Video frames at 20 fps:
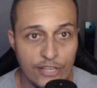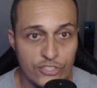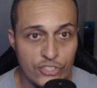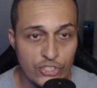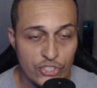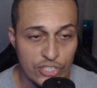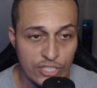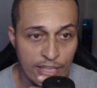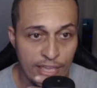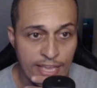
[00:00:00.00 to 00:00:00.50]

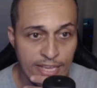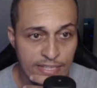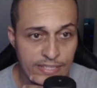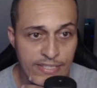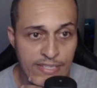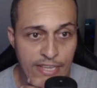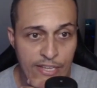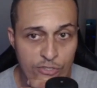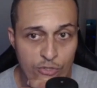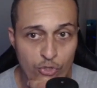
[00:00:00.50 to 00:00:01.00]
gente tem
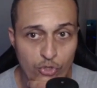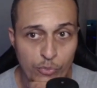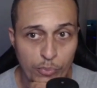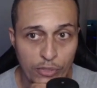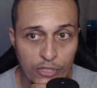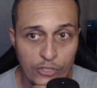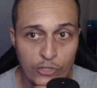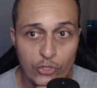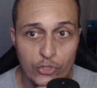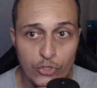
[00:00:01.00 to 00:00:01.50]
acesso ao
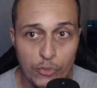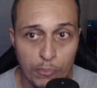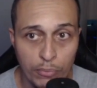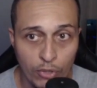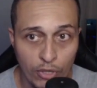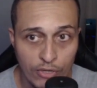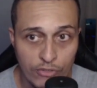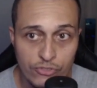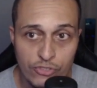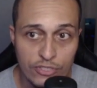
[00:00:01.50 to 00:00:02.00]
explorador de
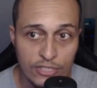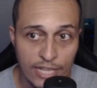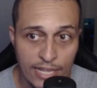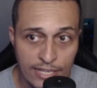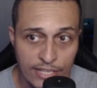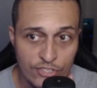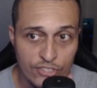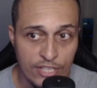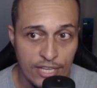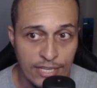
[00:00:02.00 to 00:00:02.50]
blocos lá
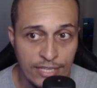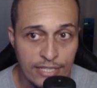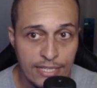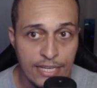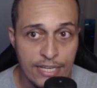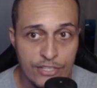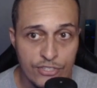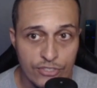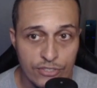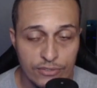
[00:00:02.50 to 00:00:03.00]
da
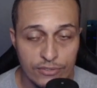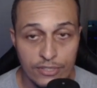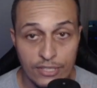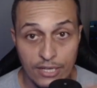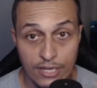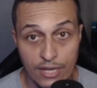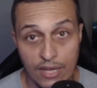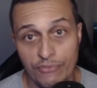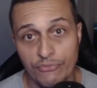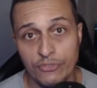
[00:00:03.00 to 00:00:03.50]
Starknet,
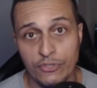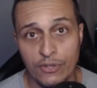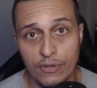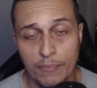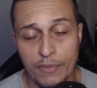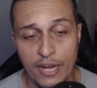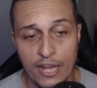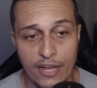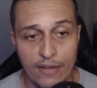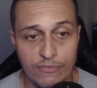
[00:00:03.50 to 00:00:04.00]
afinal a
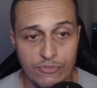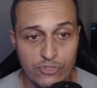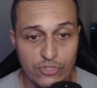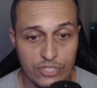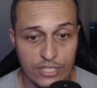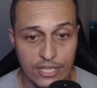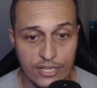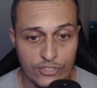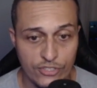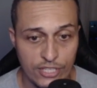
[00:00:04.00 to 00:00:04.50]
Bravos
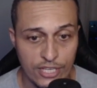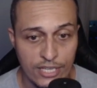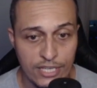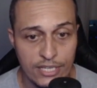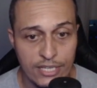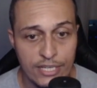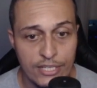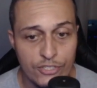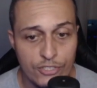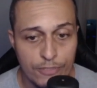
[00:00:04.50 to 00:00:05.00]
está na
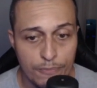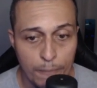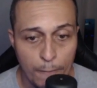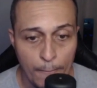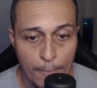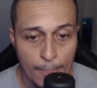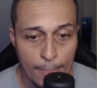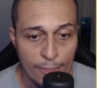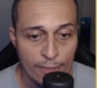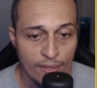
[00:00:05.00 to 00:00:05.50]
Starknet.
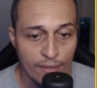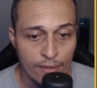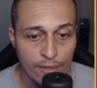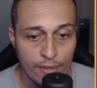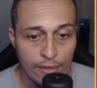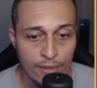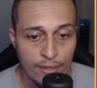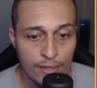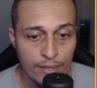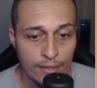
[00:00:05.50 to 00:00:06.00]

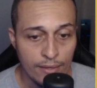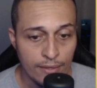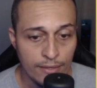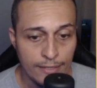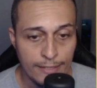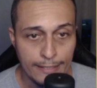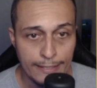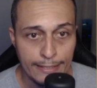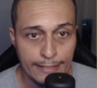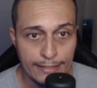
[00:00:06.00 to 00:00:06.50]

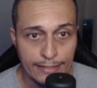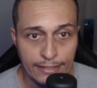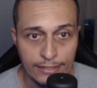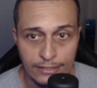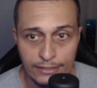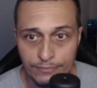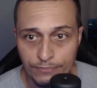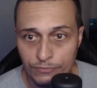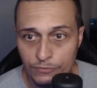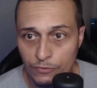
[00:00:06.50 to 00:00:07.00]
É,
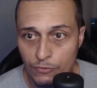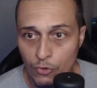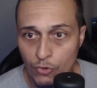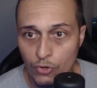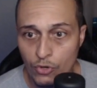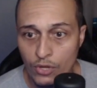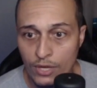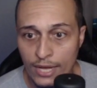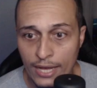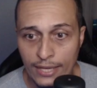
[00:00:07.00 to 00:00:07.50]
vou
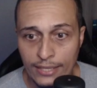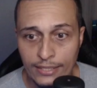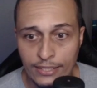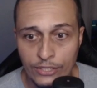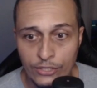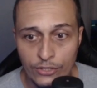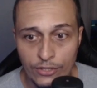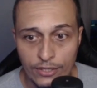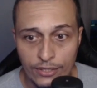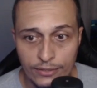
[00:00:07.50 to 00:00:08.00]
colocar
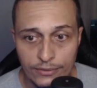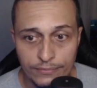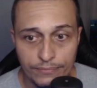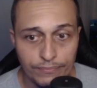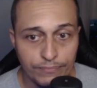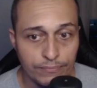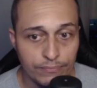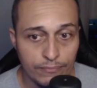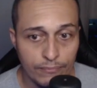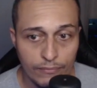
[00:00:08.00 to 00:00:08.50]
aqui ó,
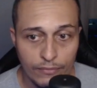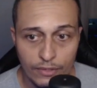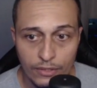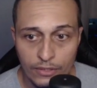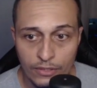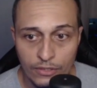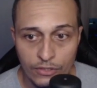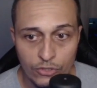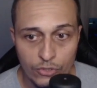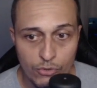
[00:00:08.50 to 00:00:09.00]

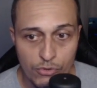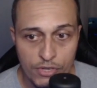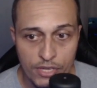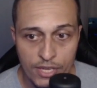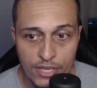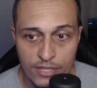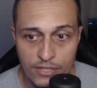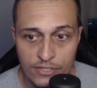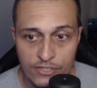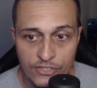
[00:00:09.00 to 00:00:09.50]
em
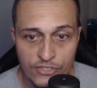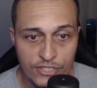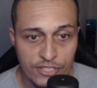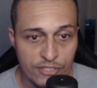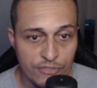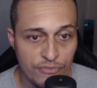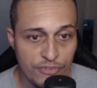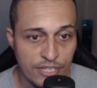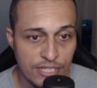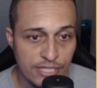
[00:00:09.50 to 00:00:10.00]
Token
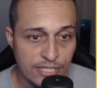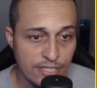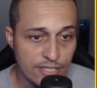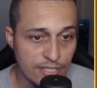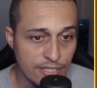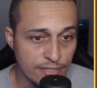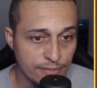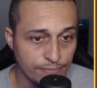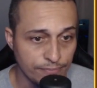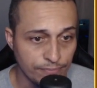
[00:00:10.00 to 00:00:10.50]

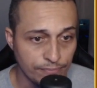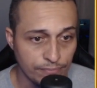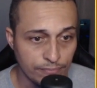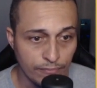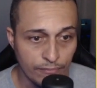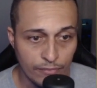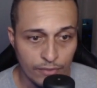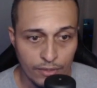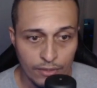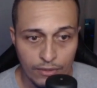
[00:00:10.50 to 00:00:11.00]
Transfers,
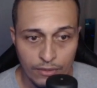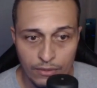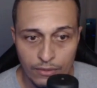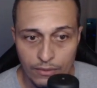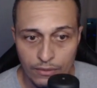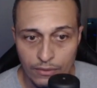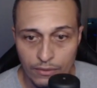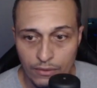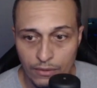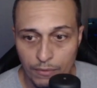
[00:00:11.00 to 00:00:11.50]

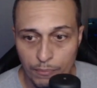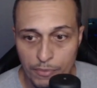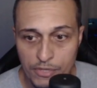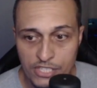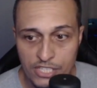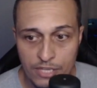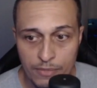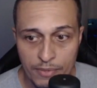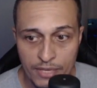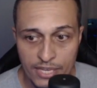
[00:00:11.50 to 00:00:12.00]
Ó,
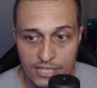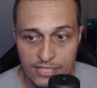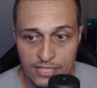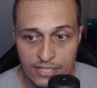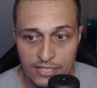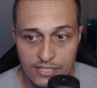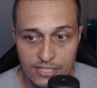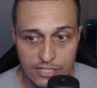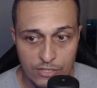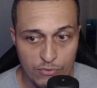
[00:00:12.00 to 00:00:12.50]
perceba que essa
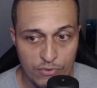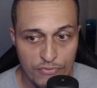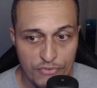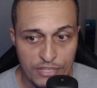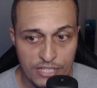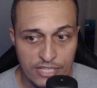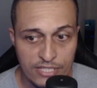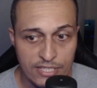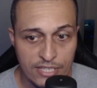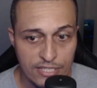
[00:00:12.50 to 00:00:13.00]
transação foi
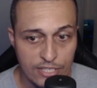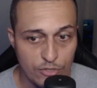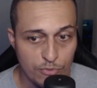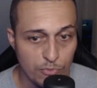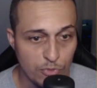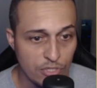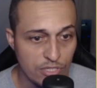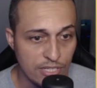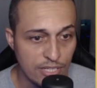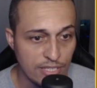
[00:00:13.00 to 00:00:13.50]
feita 17
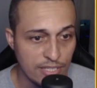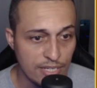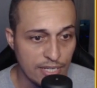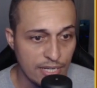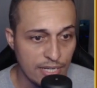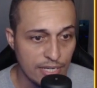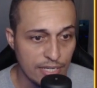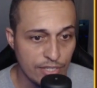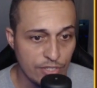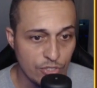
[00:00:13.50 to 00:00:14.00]
minutos
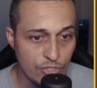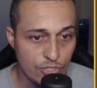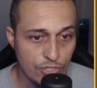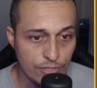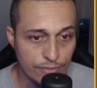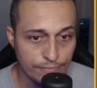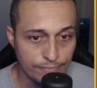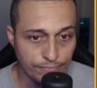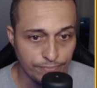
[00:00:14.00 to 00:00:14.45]
atrás.